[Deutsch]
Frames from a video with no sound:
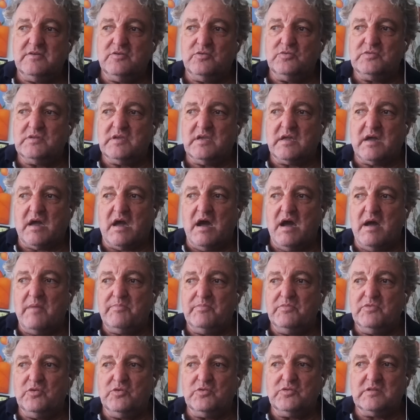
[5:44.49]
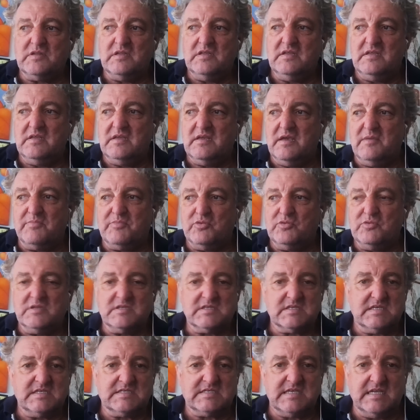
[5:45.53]
untergraben und die äh,
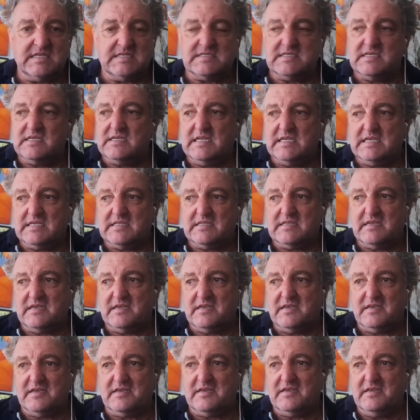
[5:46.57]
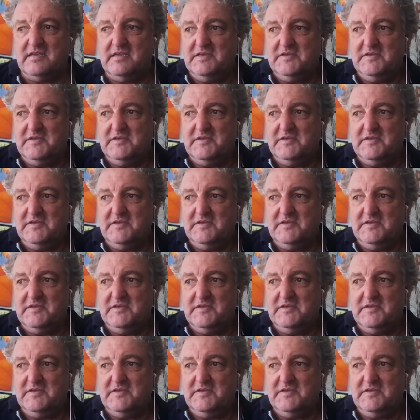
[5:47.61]
Bundesgesetze nicht äh,